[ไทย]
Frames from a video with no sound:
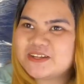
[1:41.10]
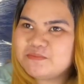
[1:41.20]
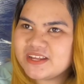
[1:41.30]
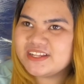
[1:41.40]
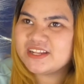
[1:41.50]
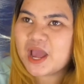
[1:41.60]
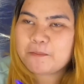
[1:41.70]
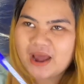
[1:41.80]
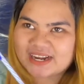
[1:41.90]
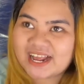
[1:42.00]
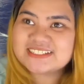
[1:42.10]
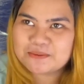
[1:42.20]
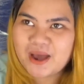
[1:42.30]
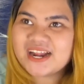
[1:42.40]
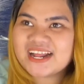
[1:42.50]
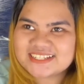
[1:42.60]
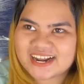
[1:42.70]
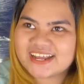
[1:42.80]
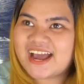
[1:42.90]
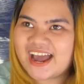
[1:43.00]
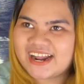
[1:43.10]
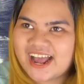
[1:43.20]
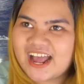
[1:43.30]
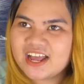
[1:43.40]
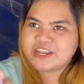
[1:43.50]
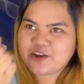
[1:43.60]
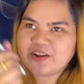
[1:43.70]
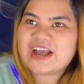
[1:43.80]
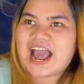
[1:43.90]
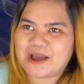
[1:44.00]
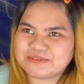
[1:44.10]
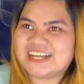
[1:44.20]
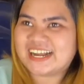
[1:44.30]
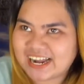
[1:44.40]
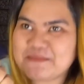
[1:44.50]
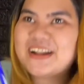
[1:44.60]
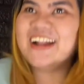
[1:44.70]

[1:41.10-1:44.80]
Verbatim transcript: จัดมินผ่านการสัมภาษณ์งานจากเลขานะคะ เดี๋ยวเลขาไปจัดการท่านประ